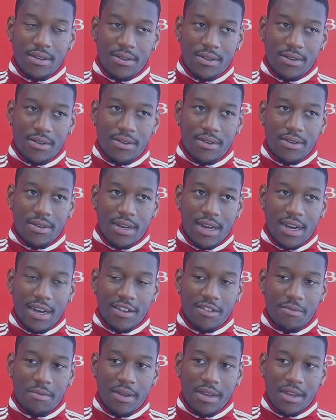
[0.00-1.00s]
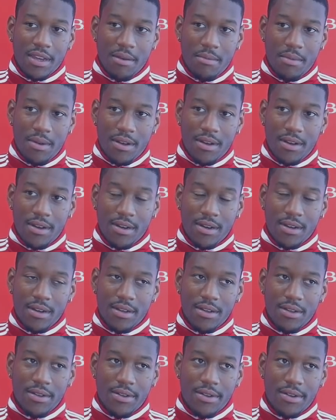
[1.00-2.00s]
euh, Aris Benkebla,
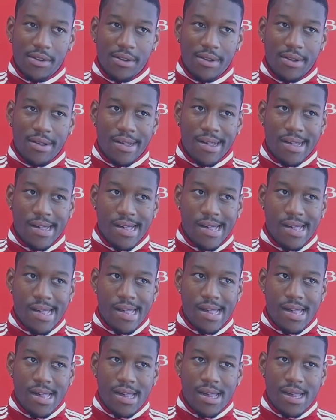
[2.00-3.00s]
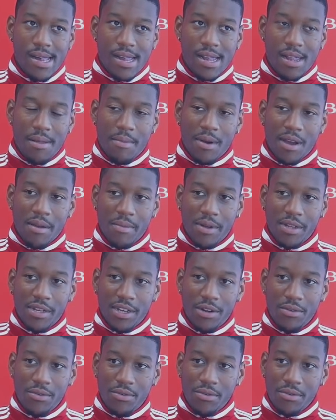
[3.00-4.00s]
euh, Brahim
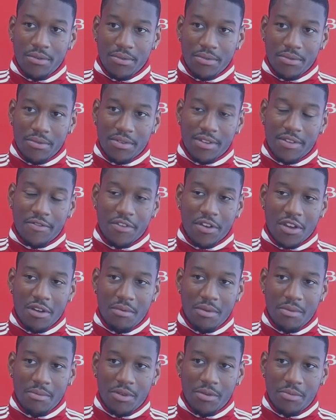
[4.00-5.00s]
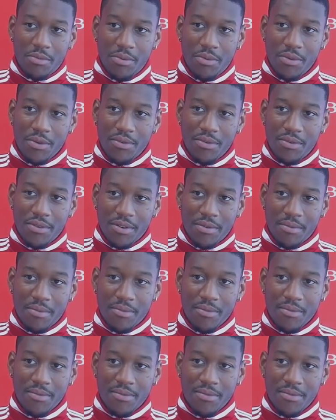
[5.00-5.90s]
Diallo, ça fait quand même un petit peu beaucoup quand même.